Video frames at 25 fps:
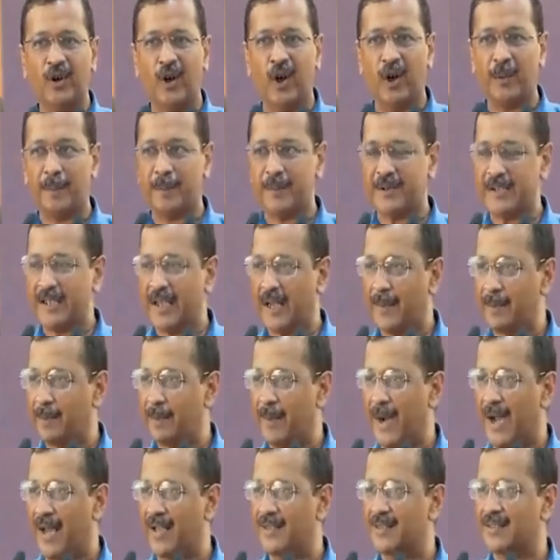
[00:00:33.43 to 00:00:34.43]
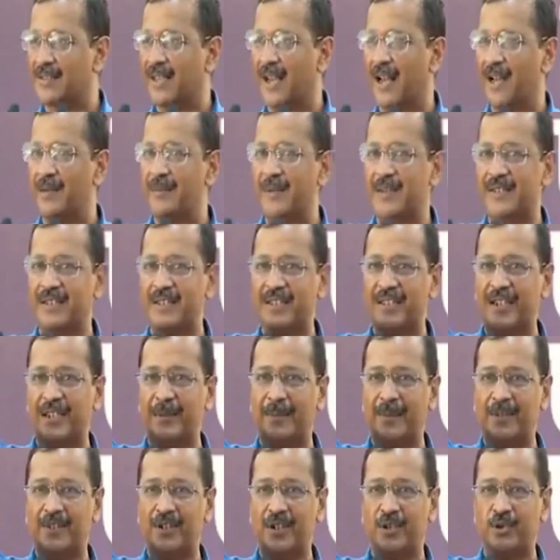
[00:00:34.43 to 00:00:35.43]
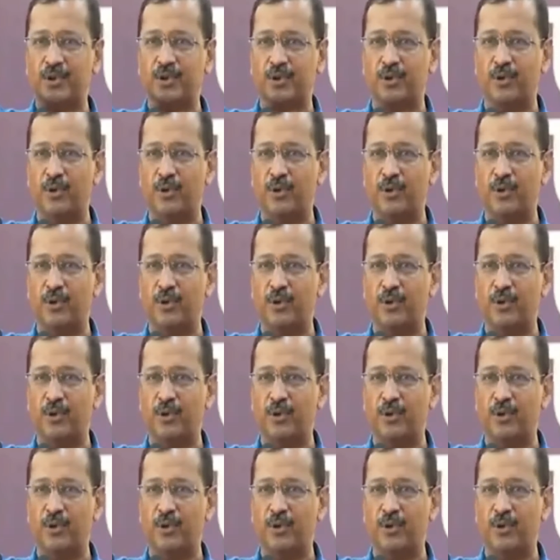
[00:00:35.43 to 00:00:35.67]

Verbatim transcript: और पिछले पांच साल में जितने बच्चे